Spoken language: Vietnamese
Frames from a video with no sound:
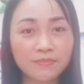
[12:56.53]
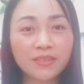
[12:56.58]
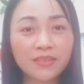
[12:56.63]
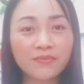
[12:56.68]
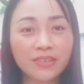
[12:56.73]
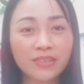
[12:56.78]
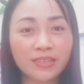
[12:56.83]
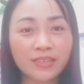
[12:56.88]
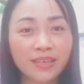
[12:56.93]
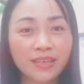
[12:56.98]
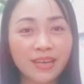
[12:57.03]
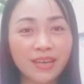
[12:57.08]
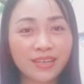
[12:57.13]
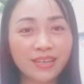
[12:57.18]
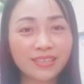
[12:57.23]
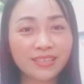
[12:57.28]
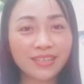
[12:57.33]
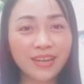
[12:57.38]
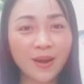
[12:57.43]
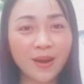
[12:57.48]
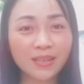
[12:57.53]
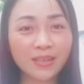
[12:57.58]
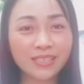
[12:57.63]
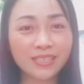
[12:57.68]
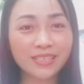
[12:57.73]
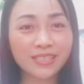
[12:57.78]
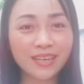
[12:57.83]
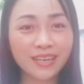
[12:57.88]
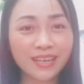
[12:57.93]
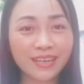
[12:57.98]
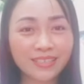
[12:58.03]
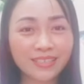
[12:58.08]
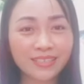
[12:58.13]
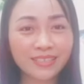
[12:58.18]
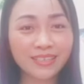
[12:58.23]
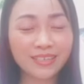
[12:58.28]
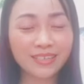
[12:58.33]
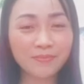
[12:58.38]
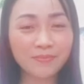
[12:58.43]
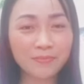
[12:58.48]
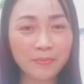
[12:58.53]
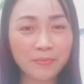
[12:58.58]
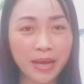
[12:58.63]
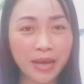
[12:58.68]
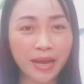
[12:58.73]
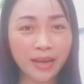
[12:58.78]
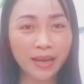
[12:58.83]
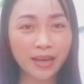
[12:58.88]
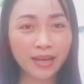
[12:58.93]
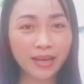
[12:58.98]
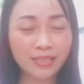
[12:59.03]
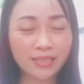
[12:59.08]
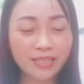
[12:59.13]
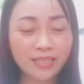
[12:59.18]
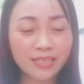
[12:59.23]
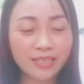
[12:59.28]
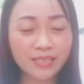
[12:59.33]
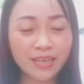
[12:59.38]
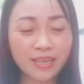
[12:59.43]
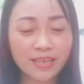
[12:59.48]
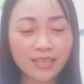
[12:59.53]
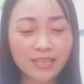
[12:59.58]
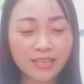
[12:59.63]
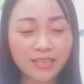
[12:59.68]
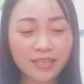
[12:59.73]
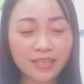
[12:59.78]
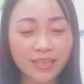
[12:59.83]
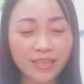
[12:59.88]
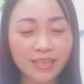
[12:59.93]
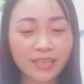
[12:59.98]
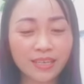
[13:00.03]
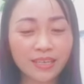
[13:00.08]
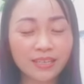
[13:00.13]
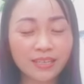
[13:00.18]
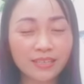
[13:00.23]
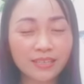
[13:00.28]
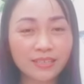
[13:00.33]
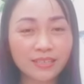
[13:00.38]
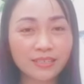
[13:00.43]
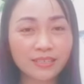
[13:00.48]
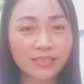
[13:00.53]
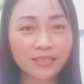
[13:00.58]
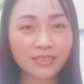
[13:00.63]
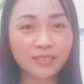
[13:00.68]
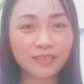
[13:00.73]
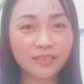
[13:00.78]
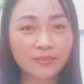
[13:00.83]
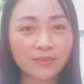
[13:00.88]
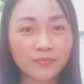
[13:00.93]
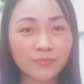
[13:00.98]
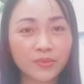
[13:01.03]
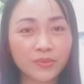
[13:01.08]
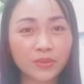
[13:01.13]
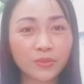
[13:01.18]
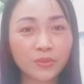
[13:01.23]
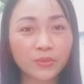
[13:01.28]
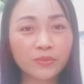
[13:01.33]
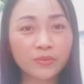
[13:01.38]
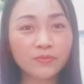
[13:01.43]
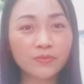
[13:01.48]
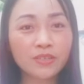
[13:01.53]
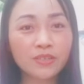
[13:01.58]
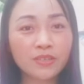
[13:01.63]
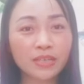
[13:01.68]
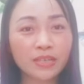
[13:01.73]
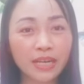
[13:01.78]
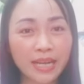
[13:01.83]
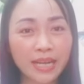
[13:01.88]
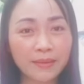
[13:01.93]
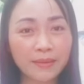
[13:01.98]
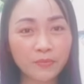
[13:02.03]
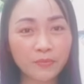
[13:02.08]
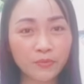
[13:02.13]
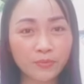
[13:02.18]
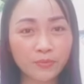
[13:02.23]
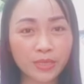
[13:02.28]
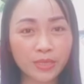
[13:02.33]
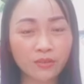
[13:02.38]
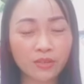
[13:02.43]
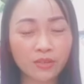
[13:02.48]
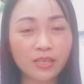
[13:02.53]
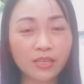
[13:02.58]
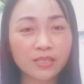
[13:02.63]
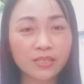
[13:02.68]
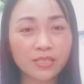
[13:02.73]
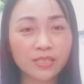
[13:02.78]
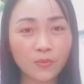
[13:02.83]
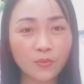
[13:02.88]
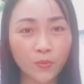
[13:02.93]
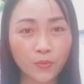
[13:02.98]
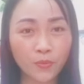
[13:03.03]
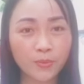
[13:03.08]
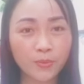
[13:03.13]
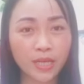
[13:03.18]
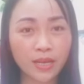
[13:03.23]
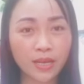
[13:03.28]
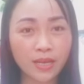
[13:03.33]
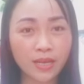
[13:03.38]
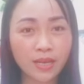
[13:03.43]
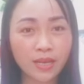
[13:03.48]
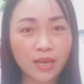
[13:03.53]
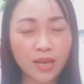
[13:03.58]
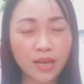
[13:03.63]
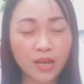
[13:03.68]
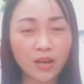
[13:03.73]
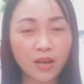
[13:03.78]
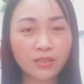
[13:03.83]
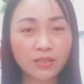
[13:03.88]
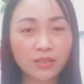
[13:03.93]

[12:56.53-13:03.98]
bởi vì người đó sẽ là cái người mà nhìn thấy cái người đối phương là nam của mình có nghĩa là chồng của mình đấy có